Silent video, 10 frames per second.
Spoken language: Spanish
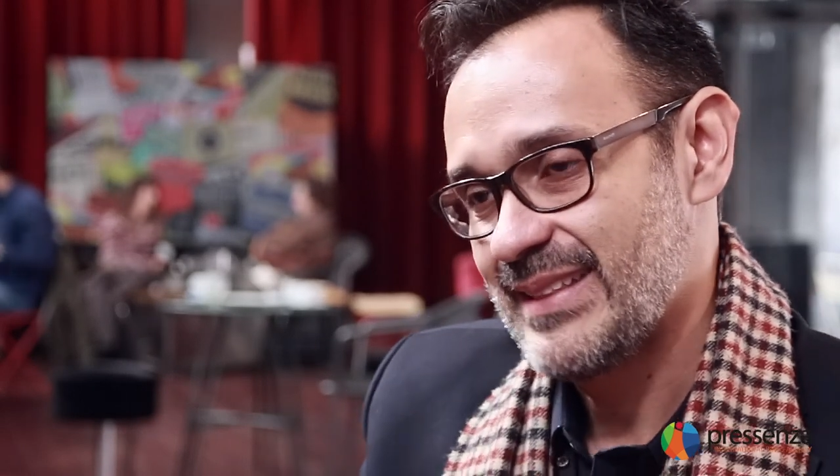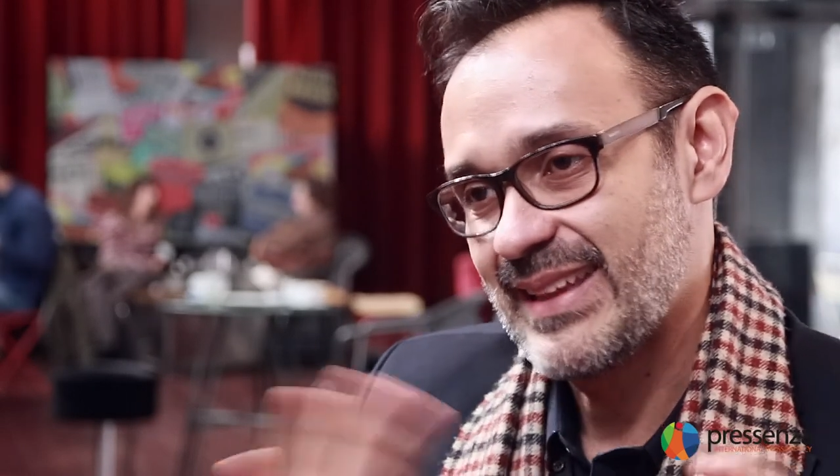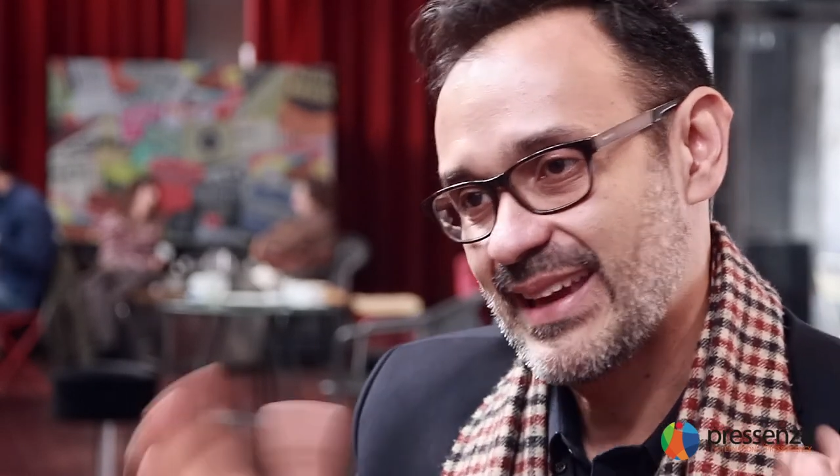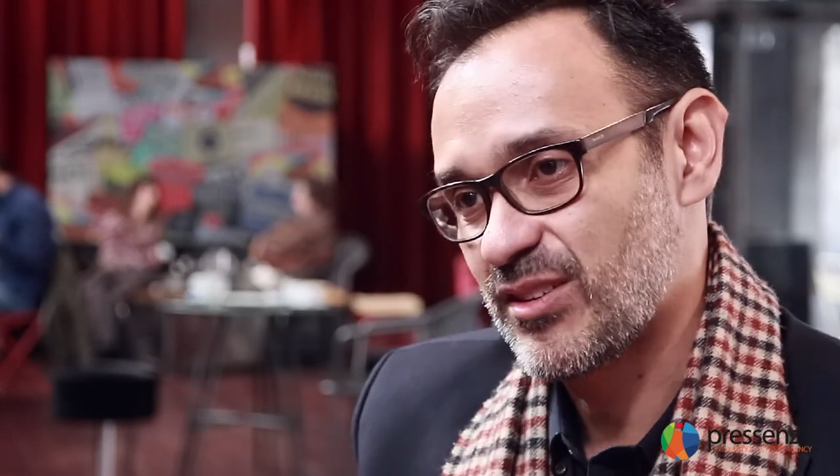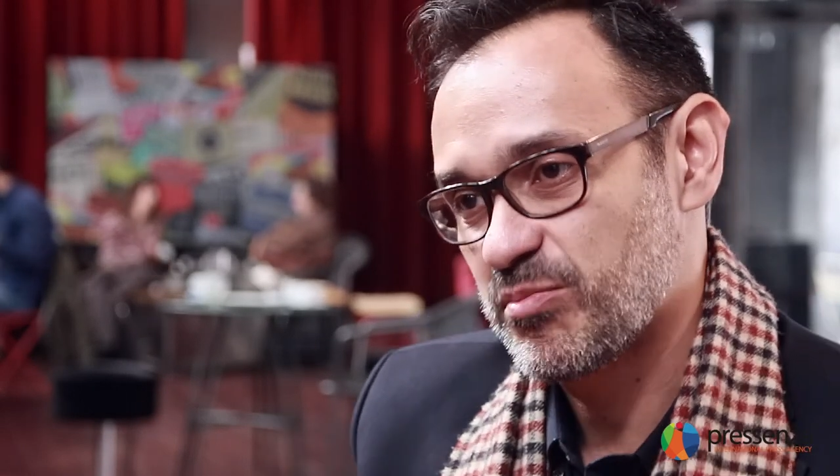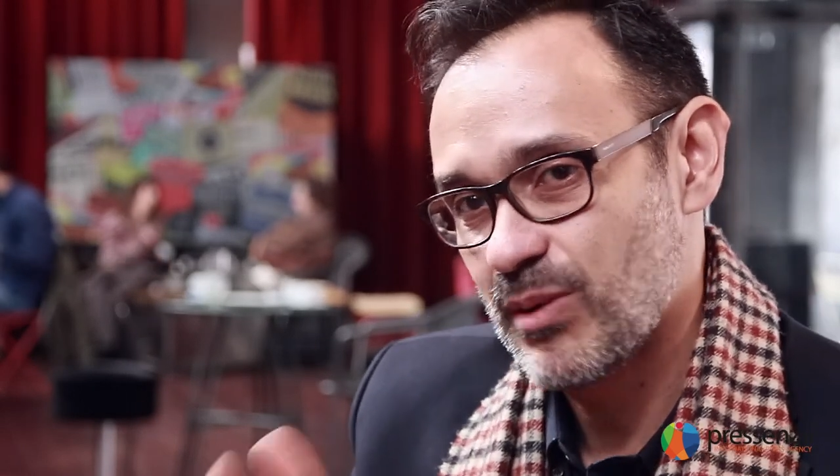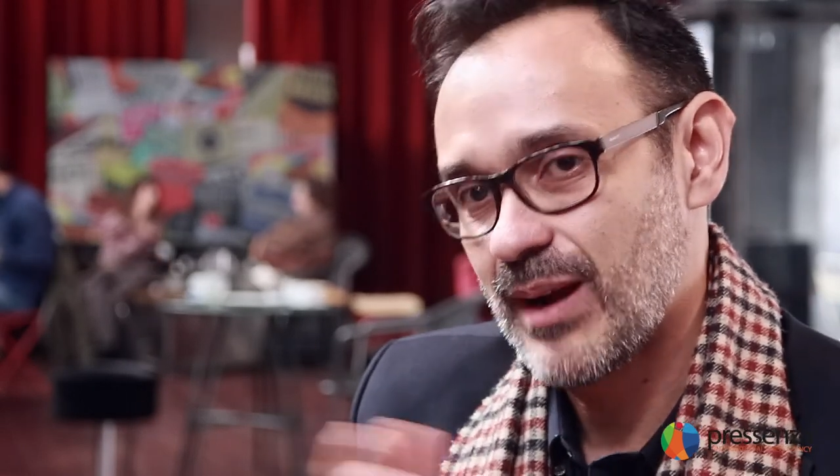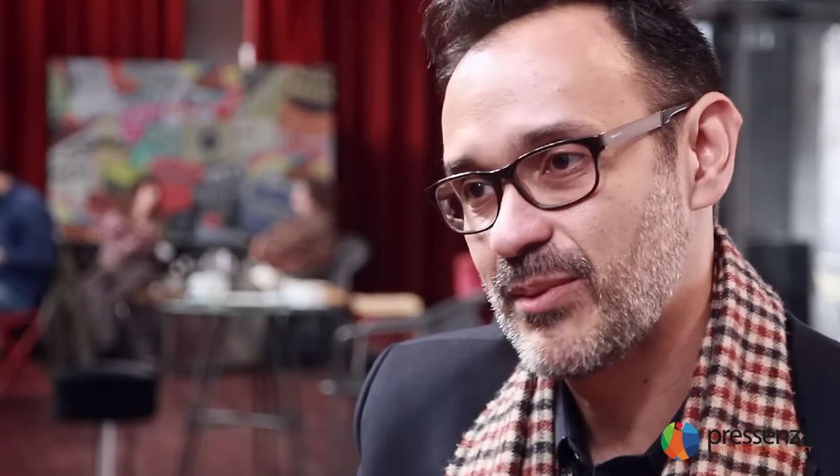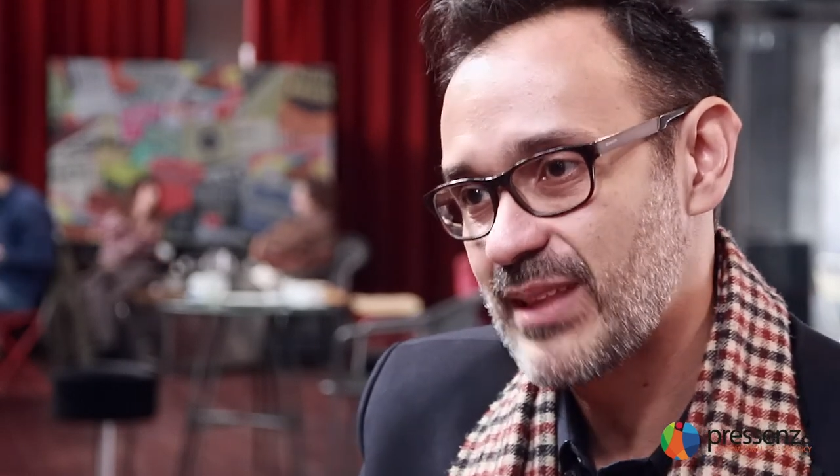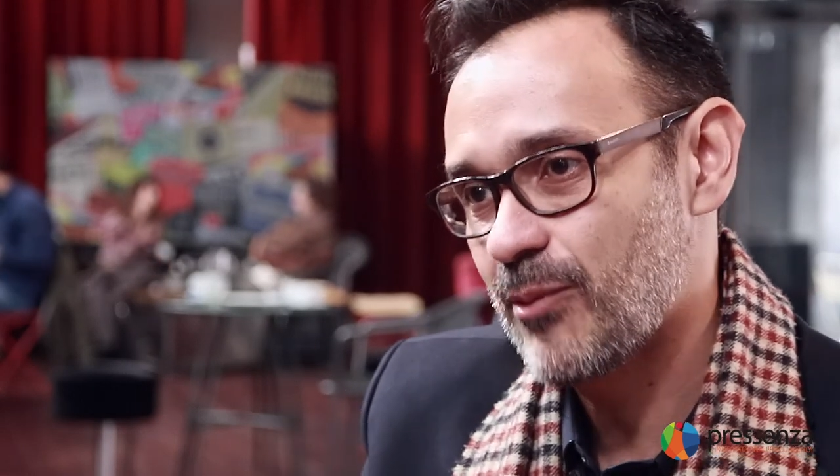de que nos
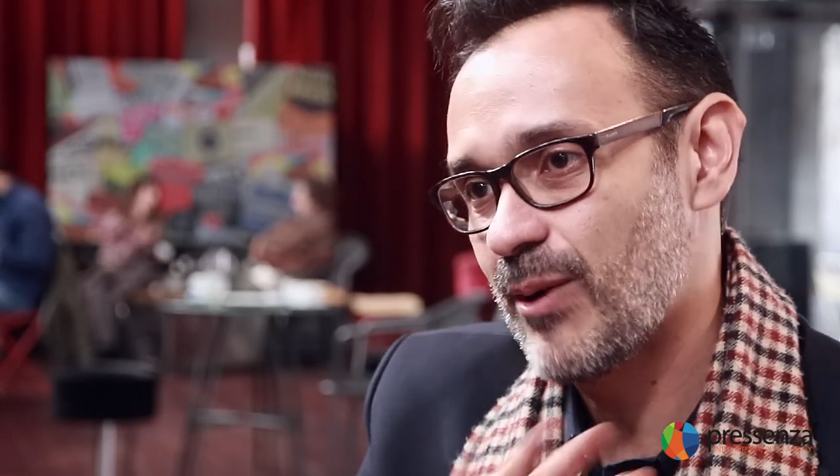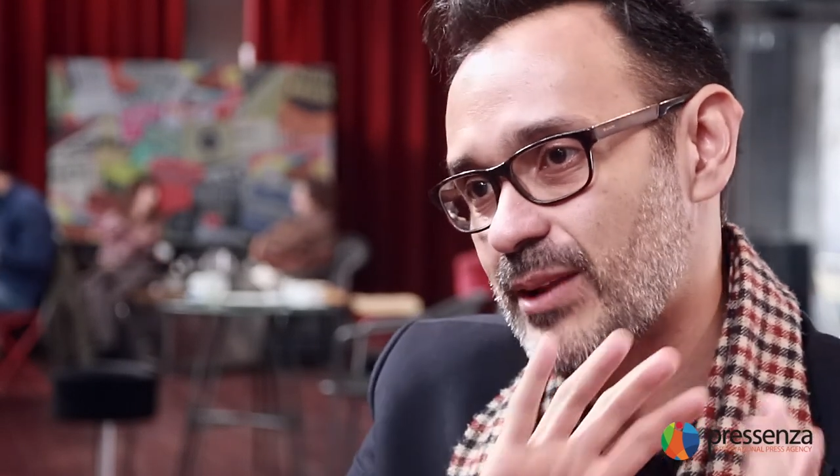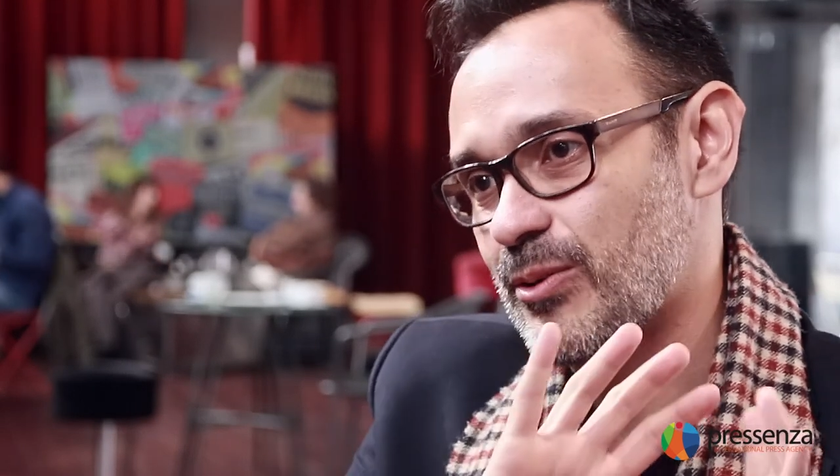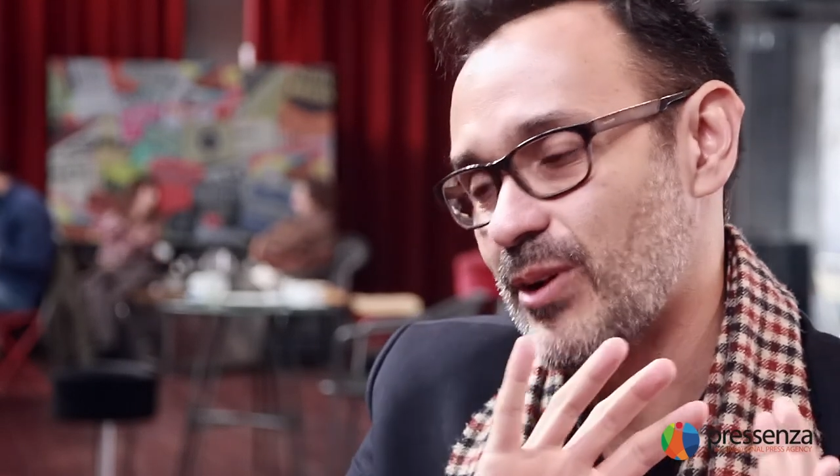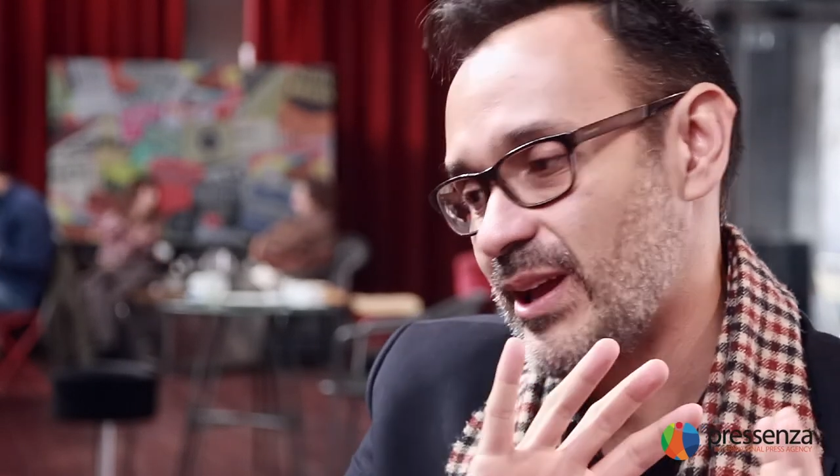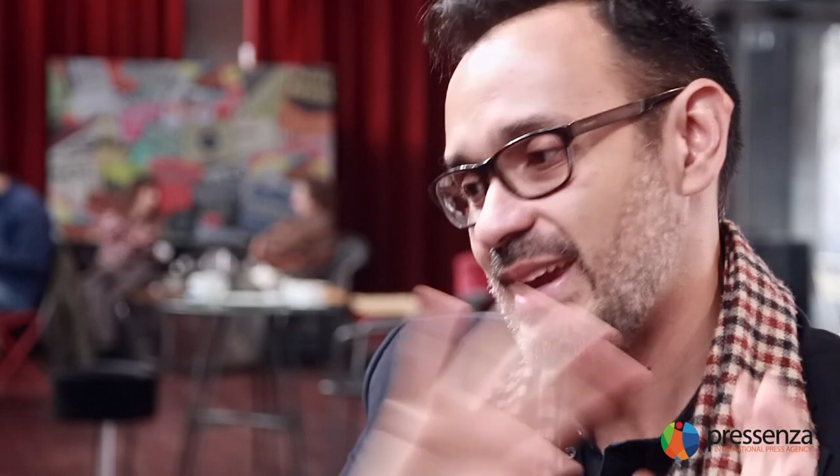pongamos de acuerdo